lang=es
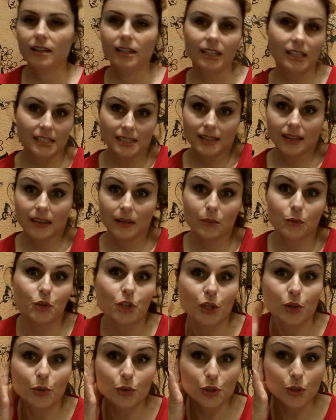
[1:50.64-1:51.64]
Y les hace
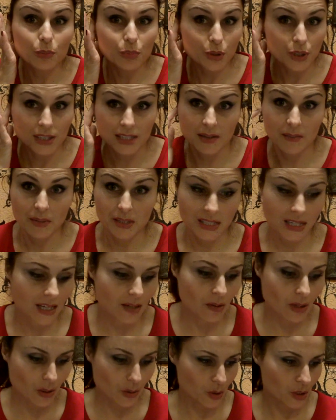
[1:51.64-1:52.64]
mucha ilusión porque siempre
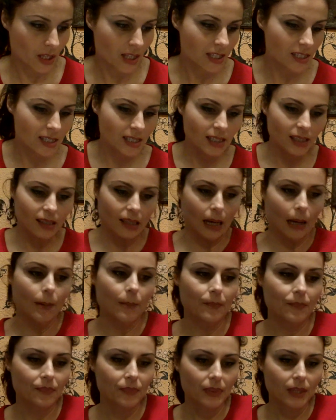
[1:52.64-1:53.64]
sale una cosa distinta.
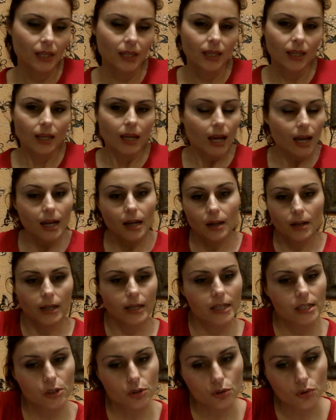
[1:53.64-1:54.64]
Ah,
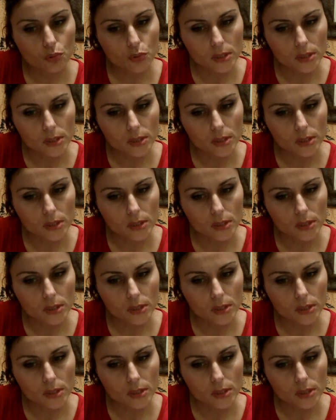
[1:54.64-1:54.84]
estos